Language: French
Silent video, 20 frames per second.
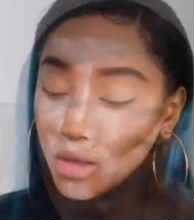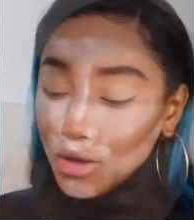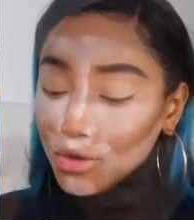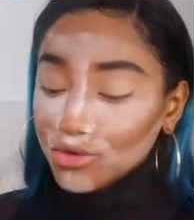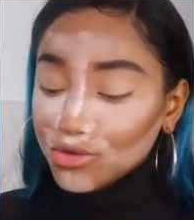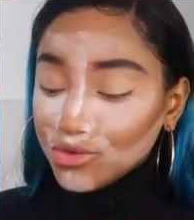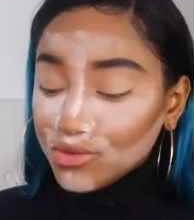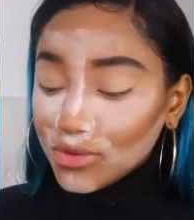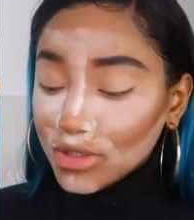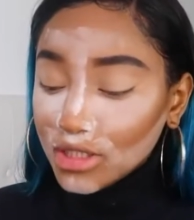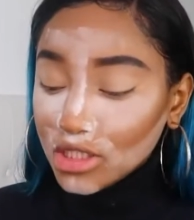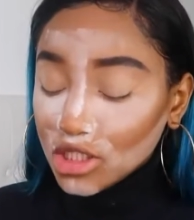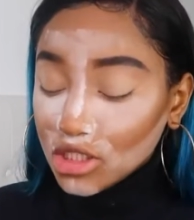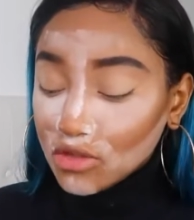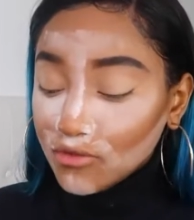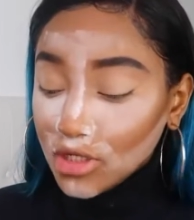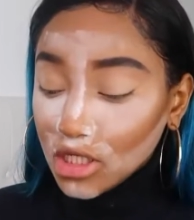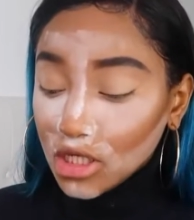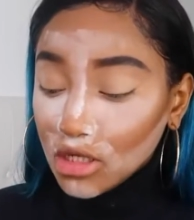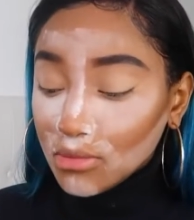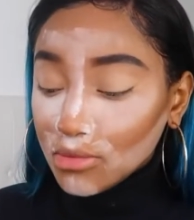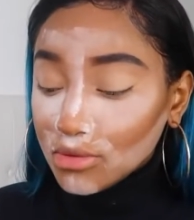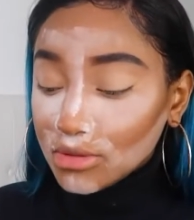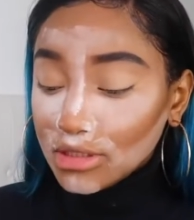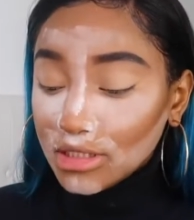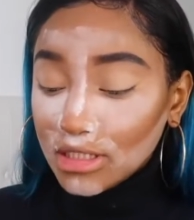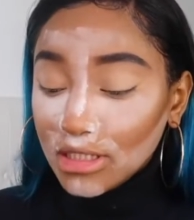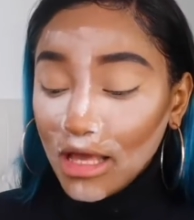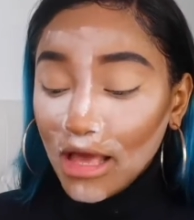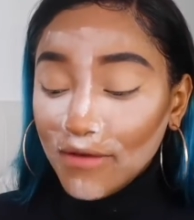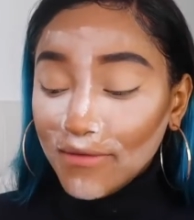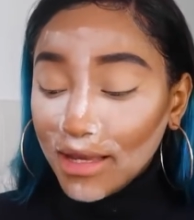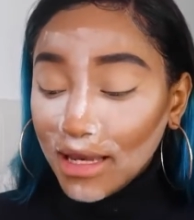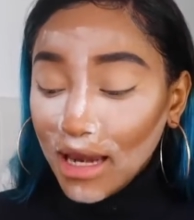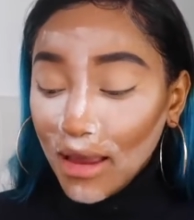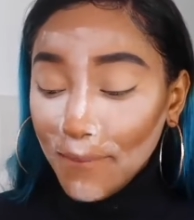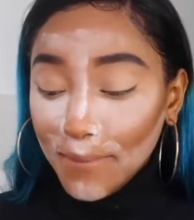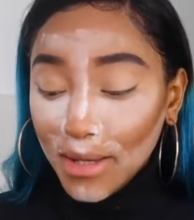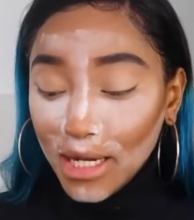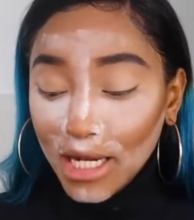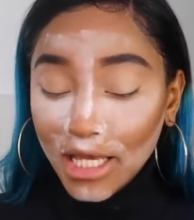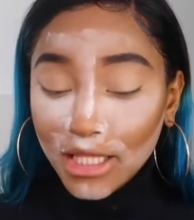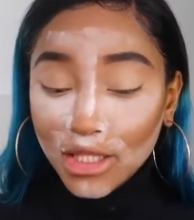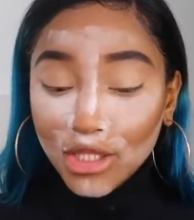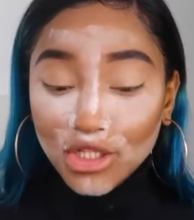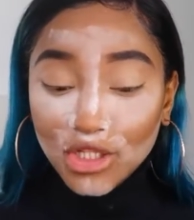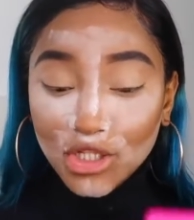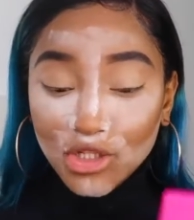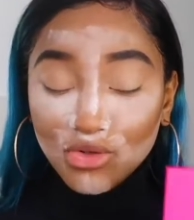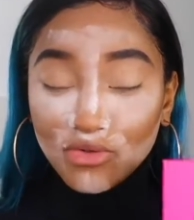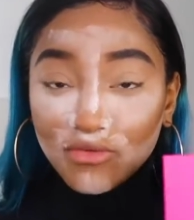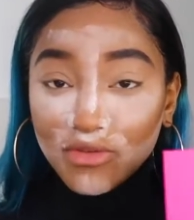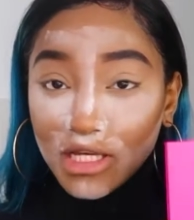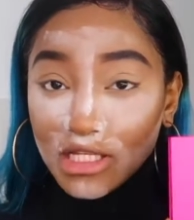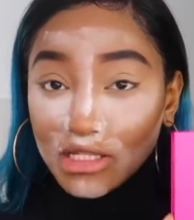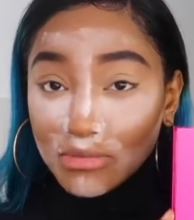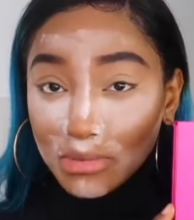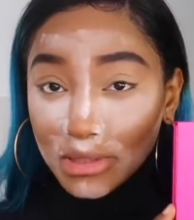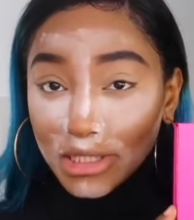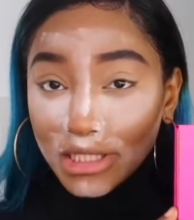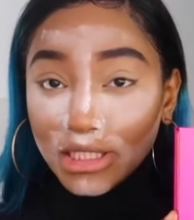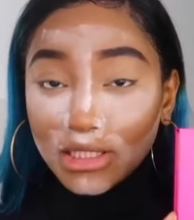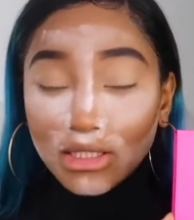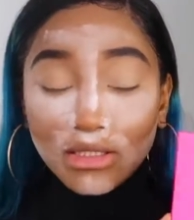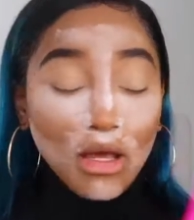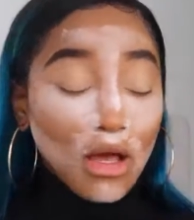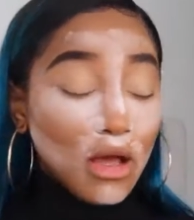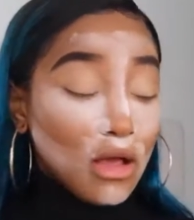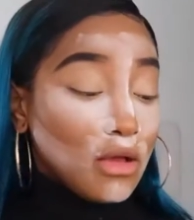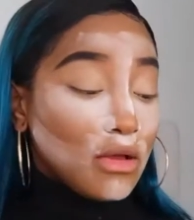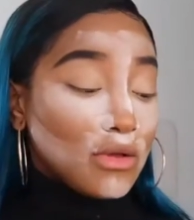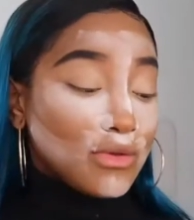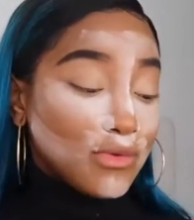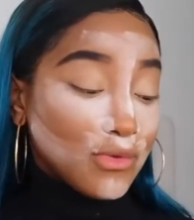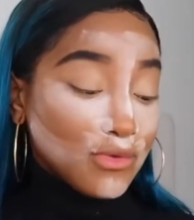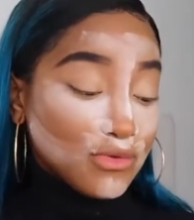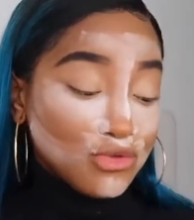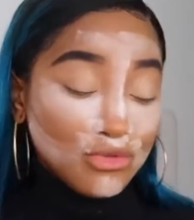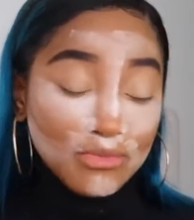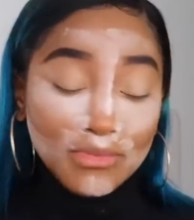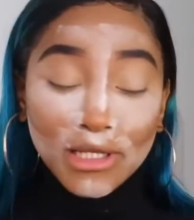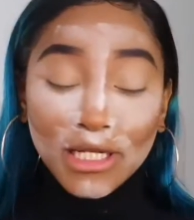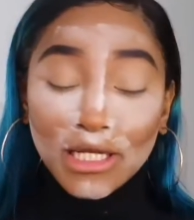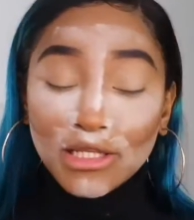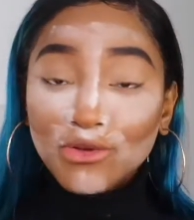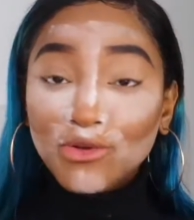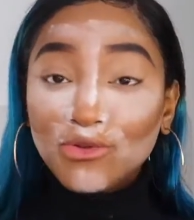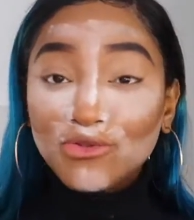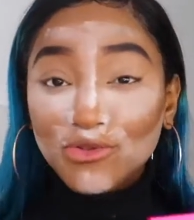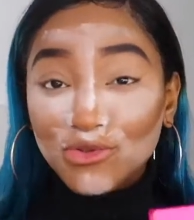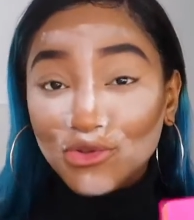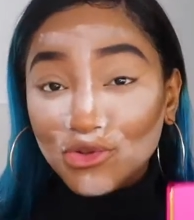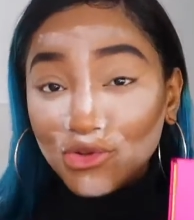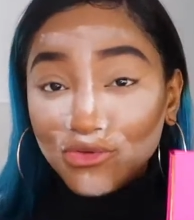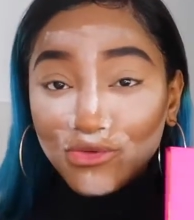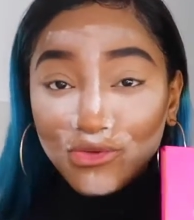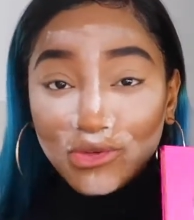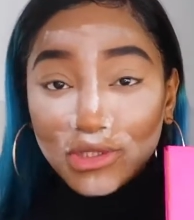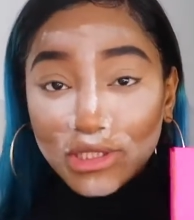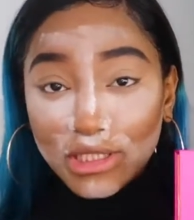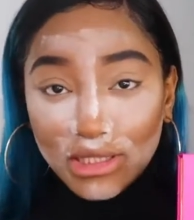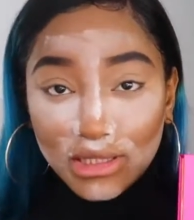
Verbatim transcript: Ensuite, je vais commencer avec la palette de chez Juvia's Place. Donc c'est une palette que j'ai toujours voulu